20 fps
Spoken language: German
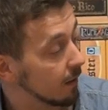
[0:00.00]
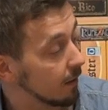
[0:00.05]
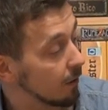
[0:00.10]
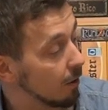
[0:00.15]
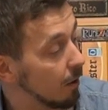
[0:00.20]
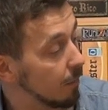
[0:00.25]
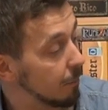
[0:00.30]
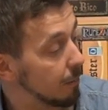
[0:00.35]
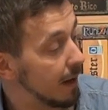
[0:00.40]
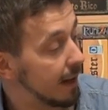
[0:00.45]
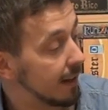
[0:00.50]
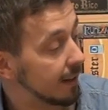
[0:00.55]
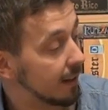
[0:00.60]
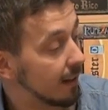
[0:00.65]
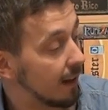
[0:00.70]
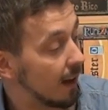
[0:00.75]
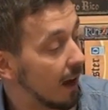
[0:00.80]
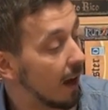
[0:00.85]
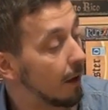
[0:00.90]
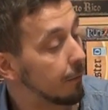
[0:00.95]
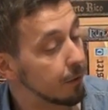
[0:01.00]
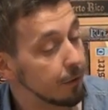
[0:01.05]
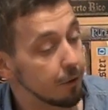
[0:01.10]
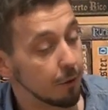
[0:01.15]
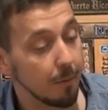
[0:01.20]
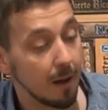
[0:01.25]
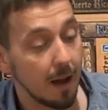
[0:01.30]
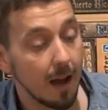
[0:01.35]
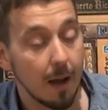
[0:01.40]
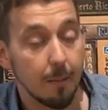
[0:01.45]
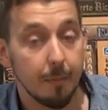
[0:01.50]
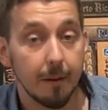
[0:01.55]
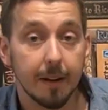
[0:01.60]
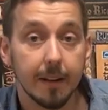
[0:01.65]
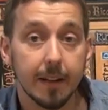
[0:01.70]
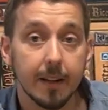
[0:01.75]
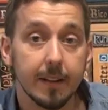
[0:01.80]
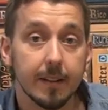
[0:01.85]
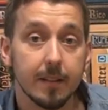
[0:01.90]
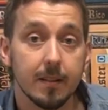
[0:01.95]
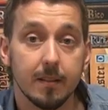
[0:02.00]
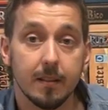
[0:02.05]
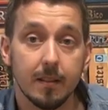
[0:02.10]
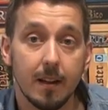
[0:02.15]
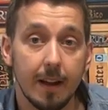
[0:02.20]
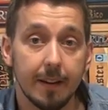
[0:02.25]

komplett grafisch überarbeitet.